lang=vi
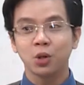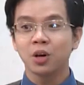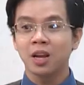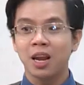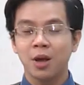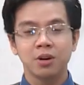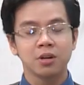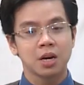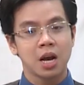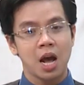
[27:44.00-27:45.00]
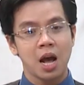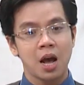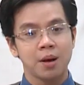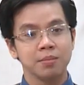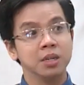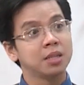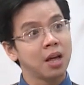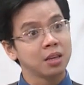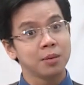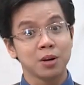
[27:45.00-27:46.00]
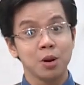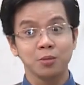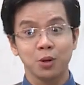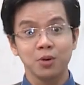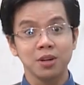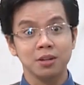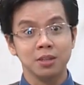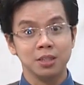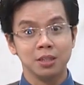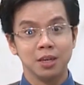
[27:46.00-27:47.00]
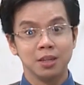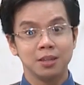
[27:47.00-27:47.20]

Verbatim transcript: tôi có thể leo được uh, ờ, 10 tầng nhưng mà đối một số người